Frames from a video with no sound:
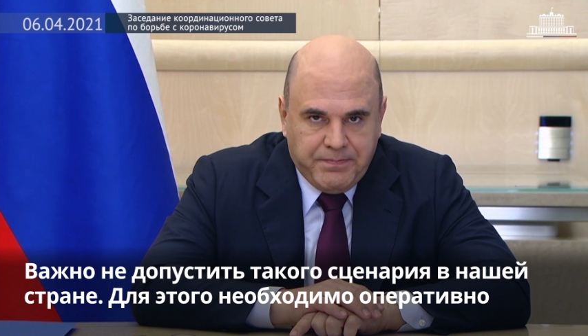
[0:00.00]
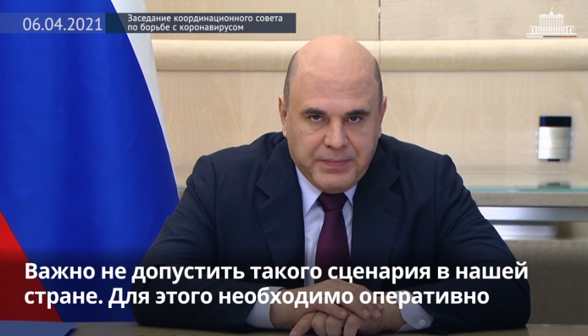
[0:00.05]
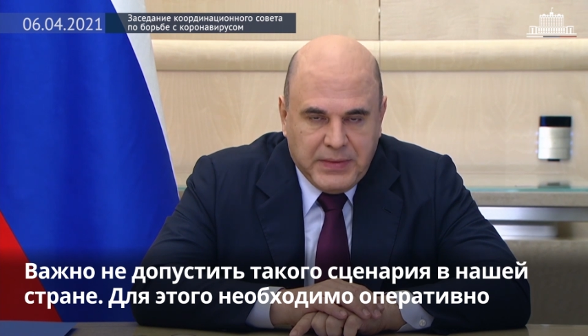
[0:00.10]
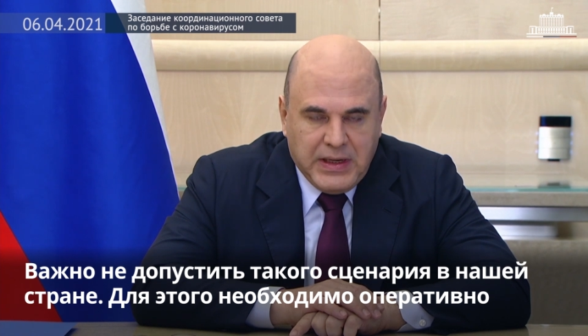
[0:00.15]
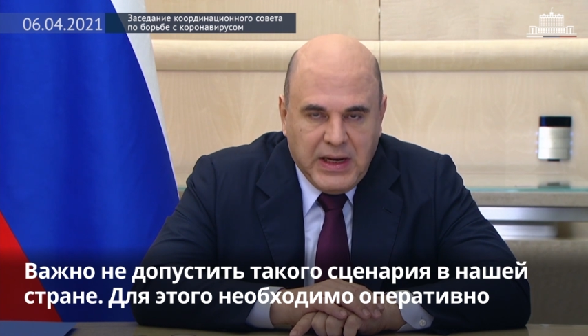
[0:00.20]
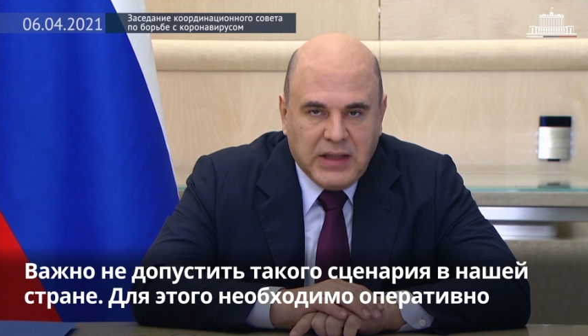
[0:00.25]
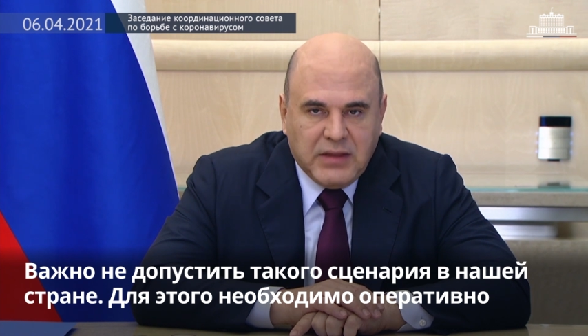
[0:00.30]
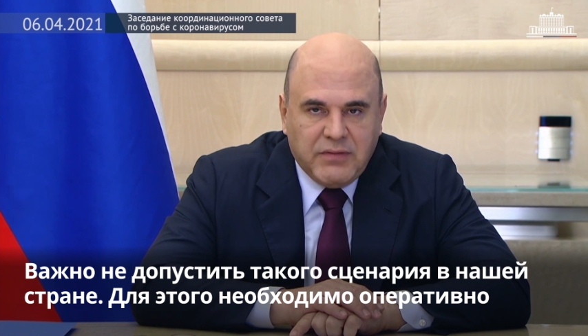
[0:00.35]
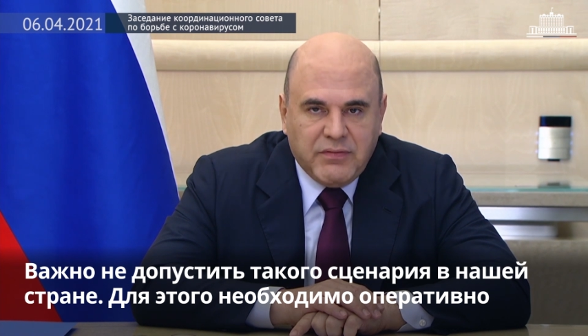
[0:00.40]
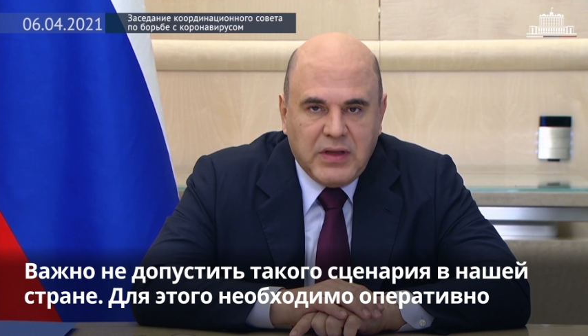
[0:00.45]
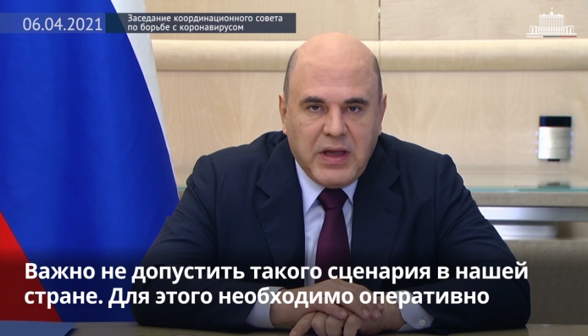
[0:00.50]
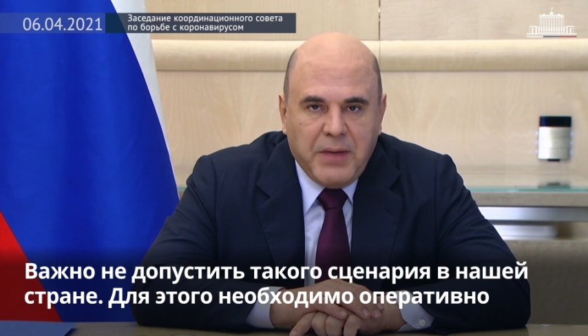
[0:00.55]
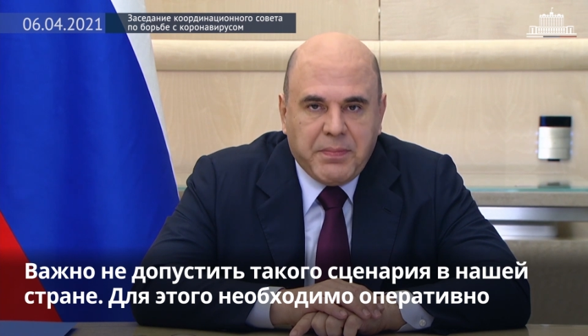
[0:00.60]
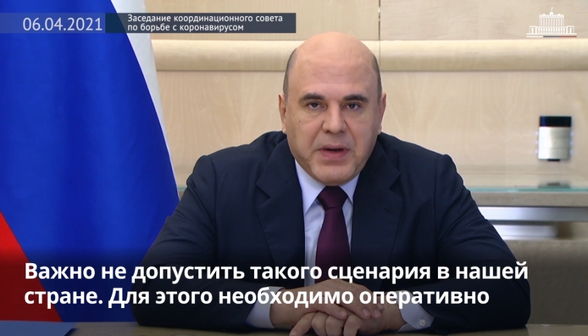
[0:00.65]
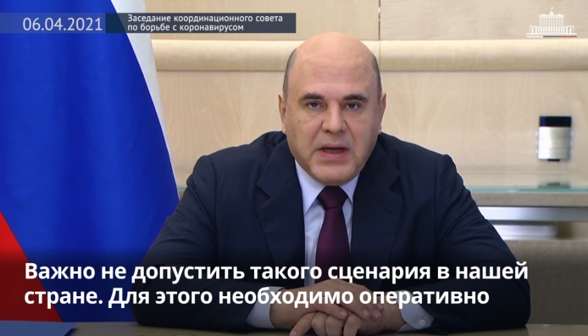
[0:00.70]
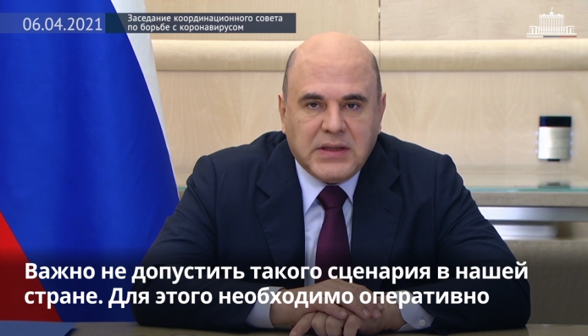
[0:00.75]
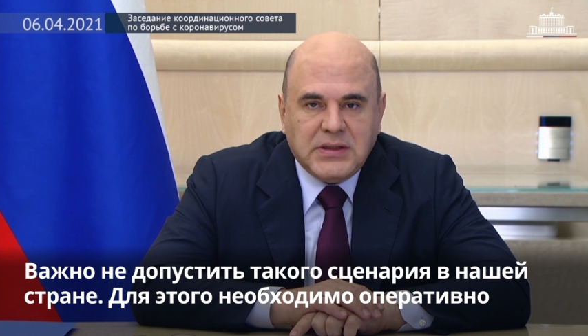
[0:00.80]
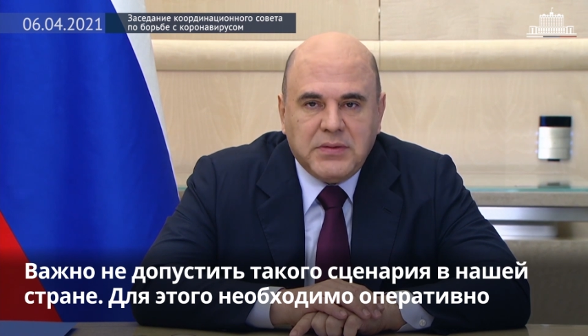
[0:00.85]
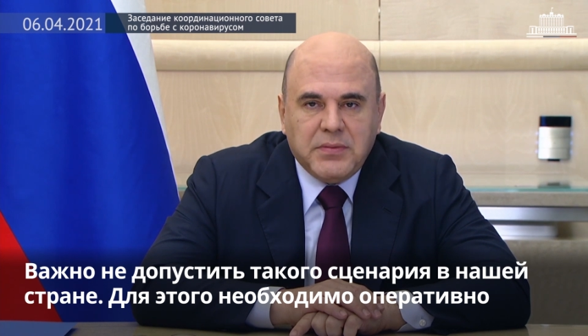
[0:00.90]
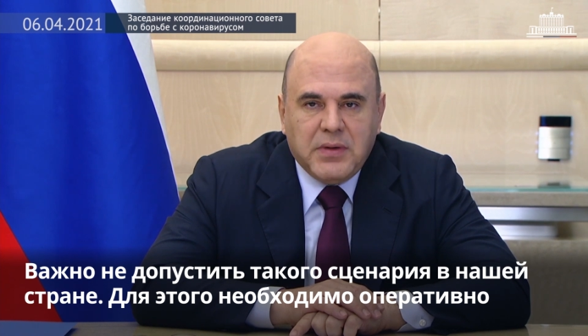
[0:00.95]
Для этого
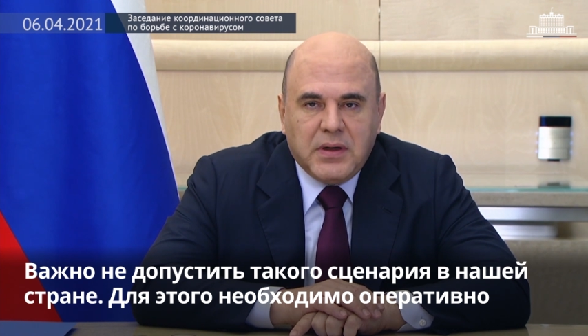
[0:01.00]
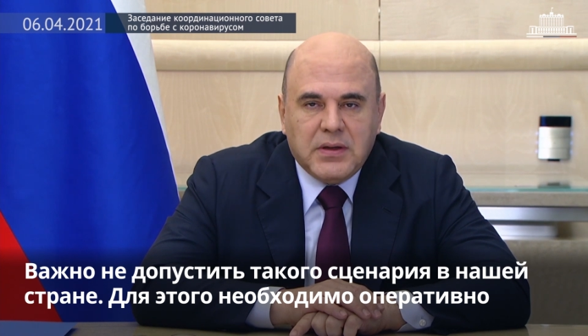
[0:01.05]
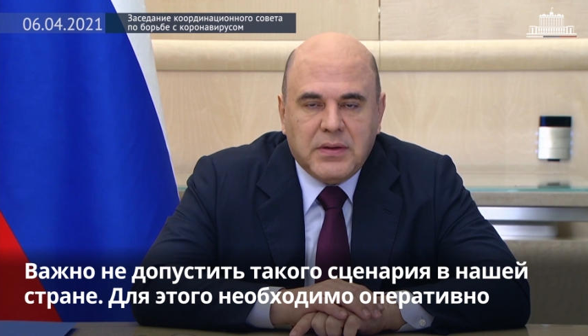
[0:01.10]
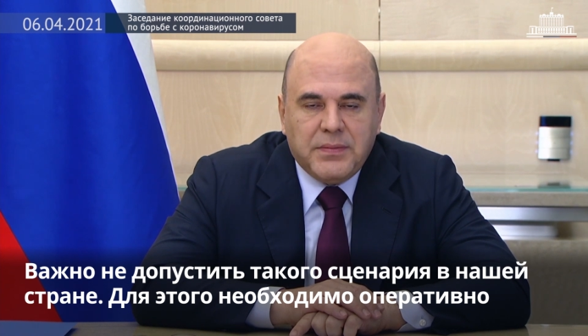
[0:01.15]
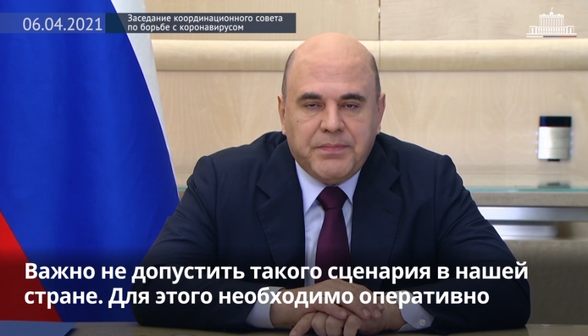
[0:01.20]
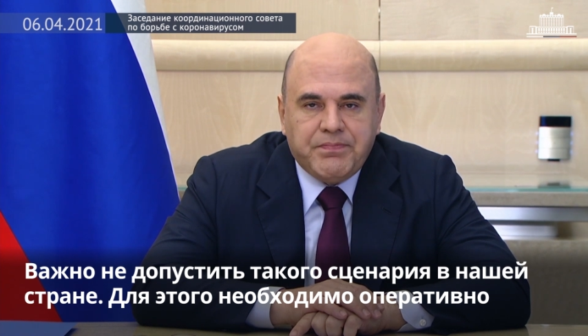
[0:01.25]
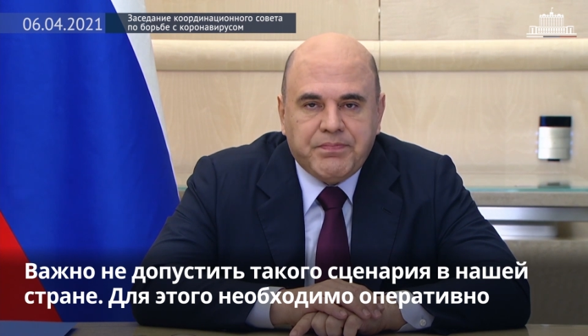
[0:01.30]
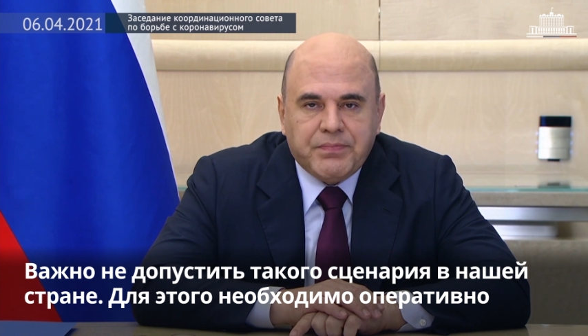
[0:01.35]
необходимо